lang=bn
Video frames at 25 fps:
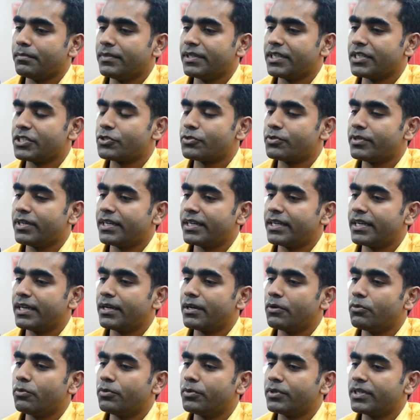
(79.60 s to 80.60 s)
রেস্টুরেন্টে
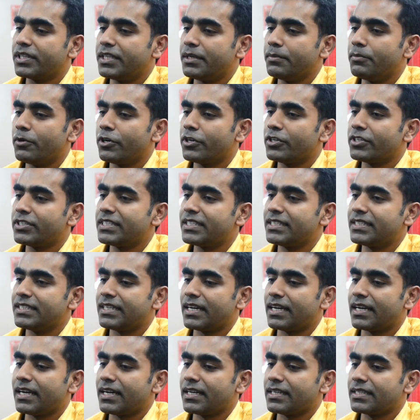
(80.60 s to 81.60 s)
উঠতি বয়সী
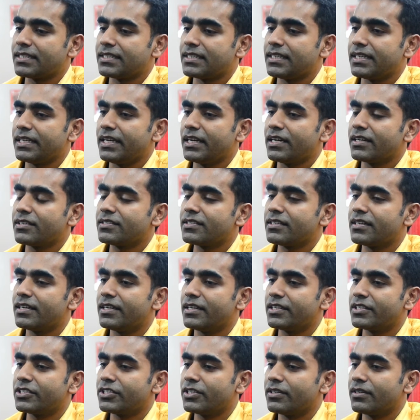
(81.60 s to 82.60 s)
যারা আছেন ইয়াং
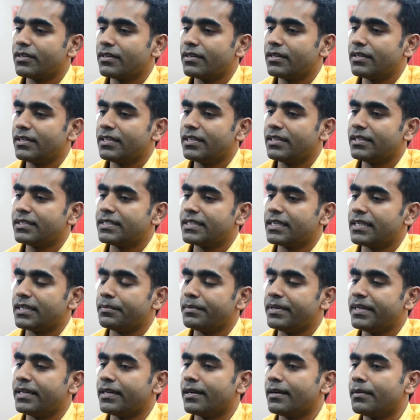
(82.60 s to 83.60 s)
জেনারেশনের
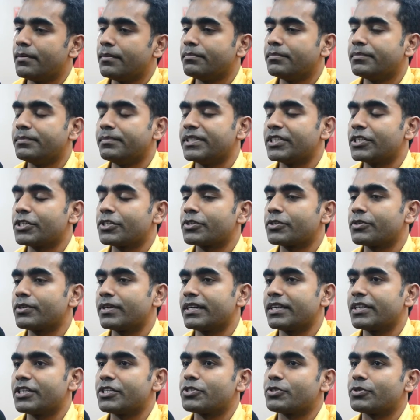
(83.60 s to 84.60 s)
ছেলেমেয়েরা বিশেষ করে
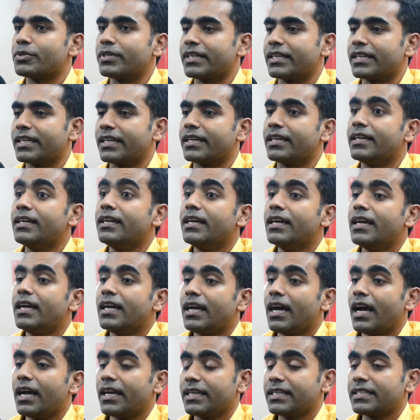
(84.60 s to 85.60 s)
রেস্টুরেন্টে
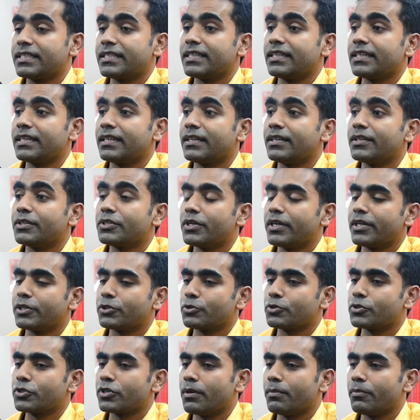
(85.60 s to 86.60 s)
এসে
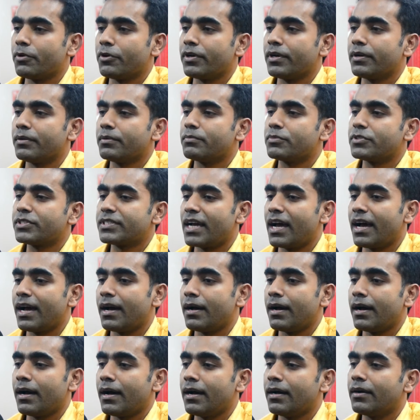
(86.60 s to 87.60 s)
একটু সময় চা
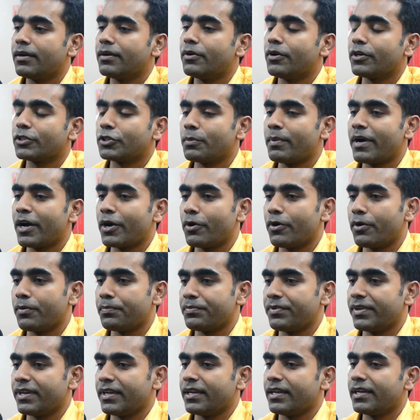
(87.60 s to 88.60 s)
অথবা
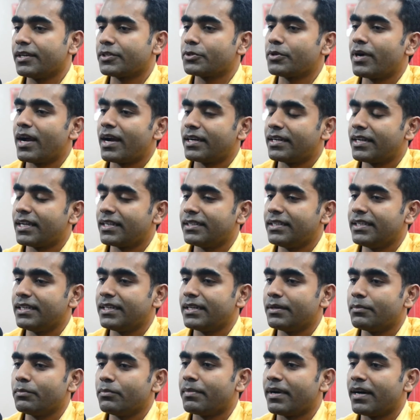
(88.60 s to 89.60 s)
কফি একটু আড্ডা দিয়ে
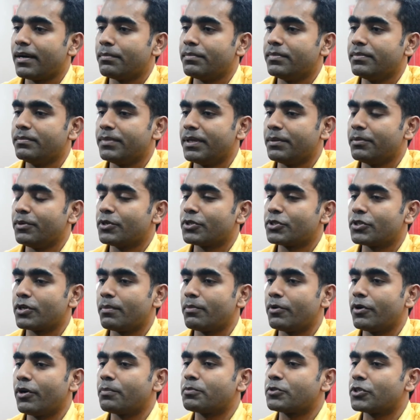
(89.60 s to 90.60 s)
বা বিভিন্ন
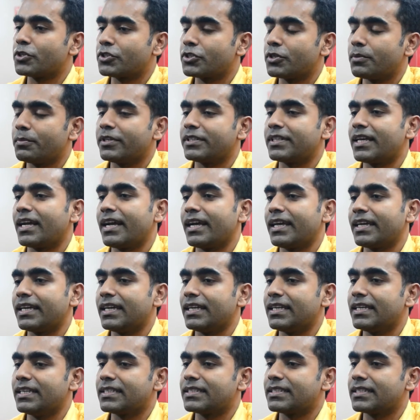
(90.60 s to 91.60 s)
সময় অবসর সময় তারা
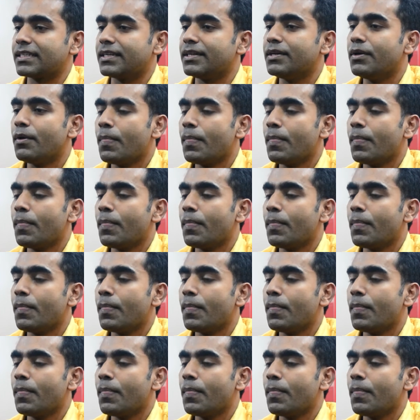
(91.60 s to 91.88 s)
এখানে এসে